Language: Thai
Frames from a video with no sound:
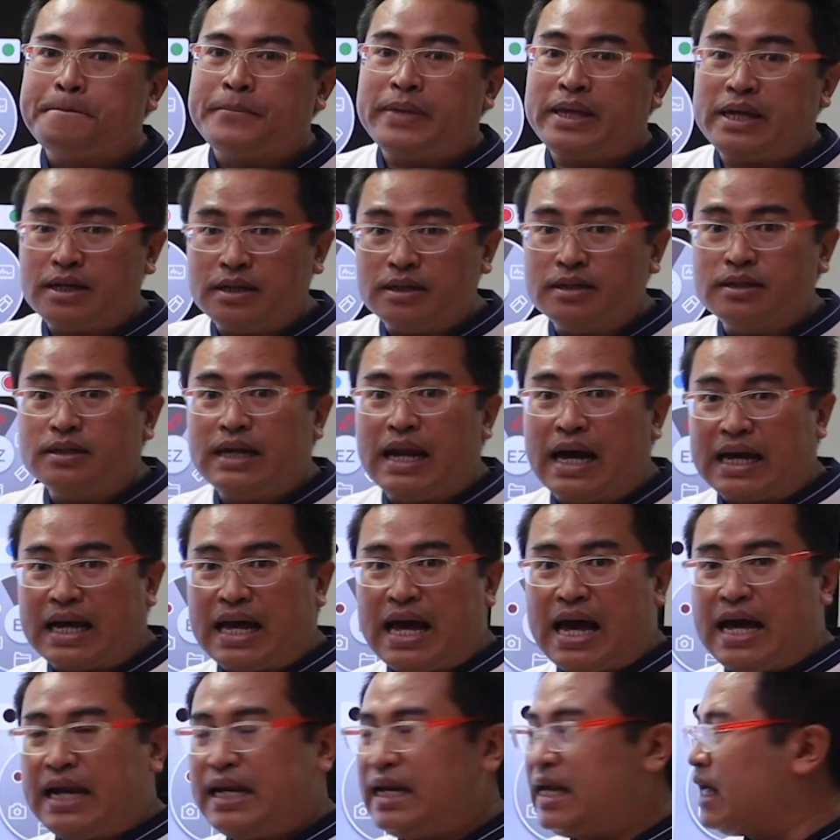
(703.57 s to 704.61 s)
นี่คือหลัก
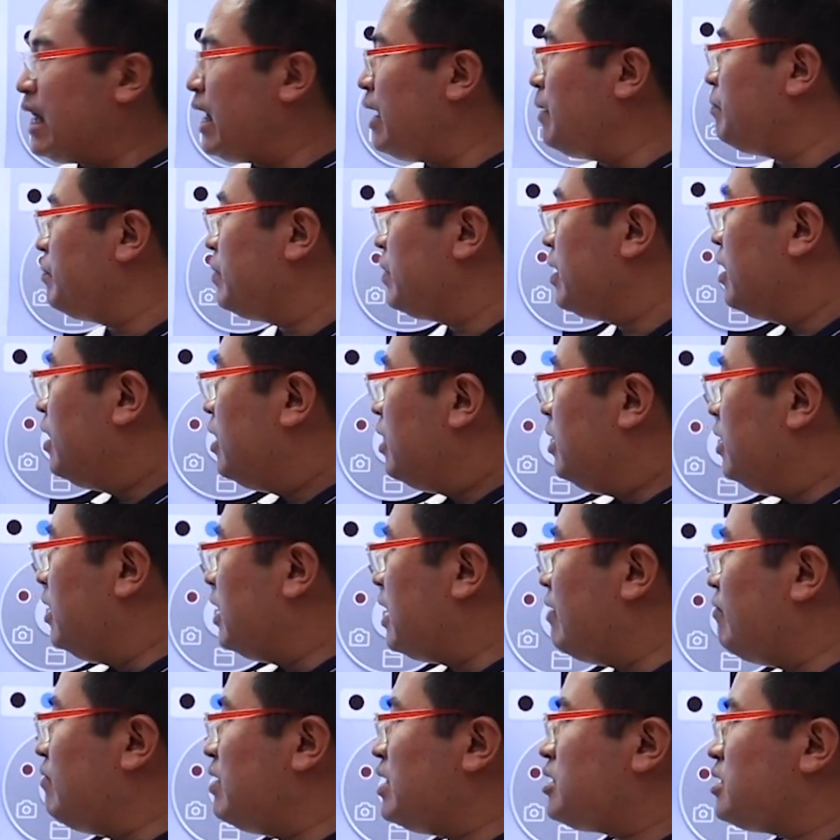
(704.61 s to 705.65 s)
การนะครับ หรือ
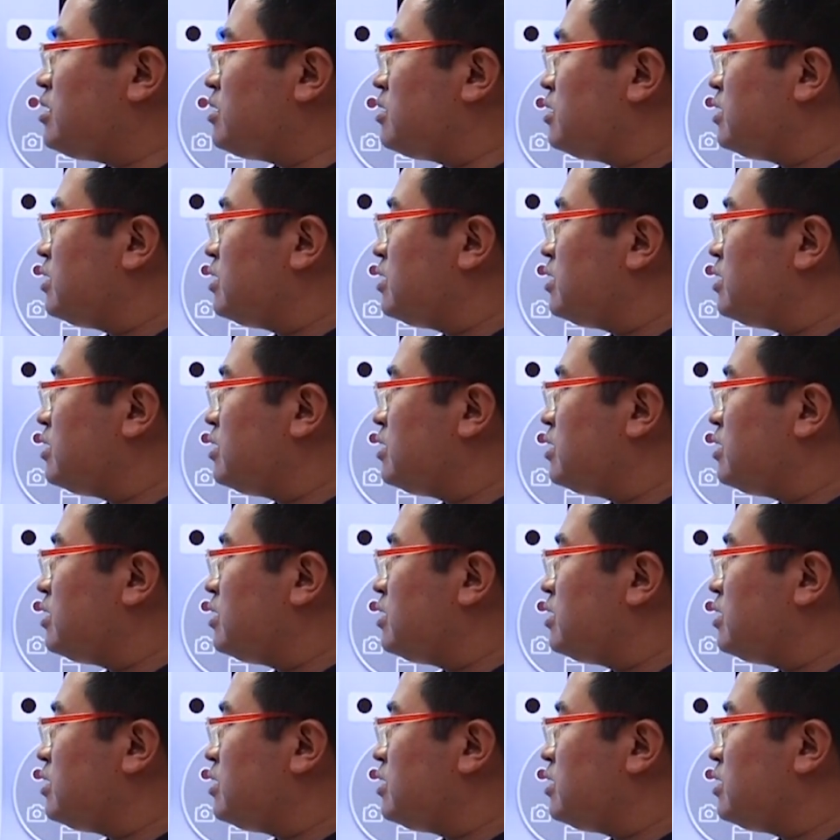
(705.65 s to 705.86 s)
คำว่า